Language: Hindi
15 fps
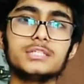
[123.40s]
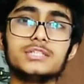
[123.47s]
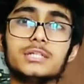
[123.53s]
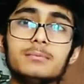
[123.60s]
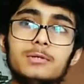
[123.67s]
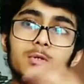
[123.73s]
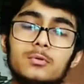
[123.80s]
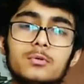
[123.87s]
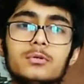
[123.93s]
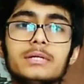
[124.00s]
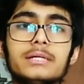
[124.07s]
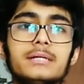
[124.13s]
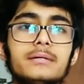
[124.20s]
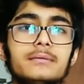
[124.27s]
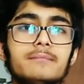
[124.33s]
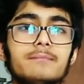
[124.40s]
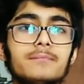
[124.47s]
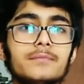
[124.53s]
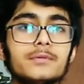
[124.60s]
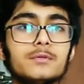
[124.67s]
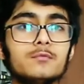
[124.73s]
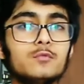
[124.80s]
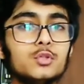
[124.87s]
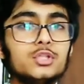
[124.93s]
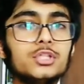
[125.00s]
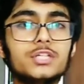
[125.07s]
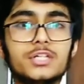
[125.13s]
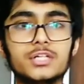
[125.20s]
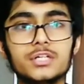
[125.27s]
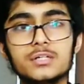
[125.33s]
जब लोगों ने ना वो
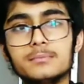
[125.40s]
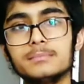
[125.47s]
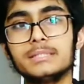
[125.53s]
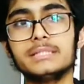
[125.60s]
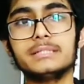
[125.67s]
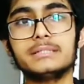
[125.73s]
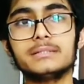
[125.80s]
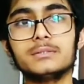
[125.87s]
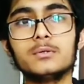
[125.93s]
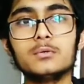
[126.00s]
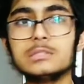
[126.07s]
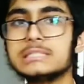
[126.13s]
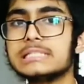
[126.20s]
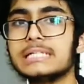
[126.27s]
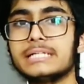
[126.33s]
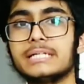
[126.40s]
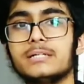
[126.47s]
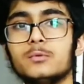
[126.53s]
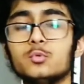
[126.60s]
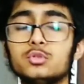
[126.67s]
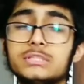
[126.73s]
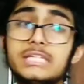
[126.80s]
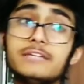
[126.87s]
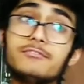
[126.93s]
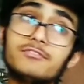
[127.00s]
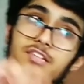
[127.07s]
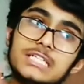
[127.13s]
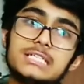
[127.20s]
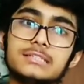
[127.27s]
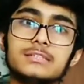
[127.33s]
जो टर्म थी गोल सेटिंग उसकी
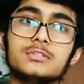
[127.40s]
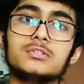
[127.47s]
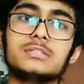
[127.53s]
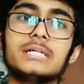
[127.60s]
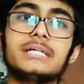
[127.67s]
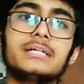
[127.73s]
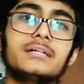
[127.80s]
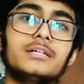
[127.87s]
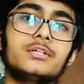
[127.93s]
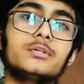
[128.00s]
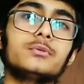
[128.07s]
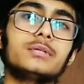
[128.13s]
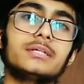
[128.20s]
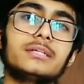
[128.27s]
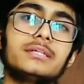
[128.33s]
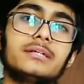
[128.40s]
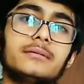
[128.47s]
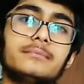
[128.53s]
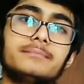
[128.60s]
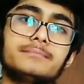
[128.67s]
वजह से सुसाइड करना शुरू कर दिया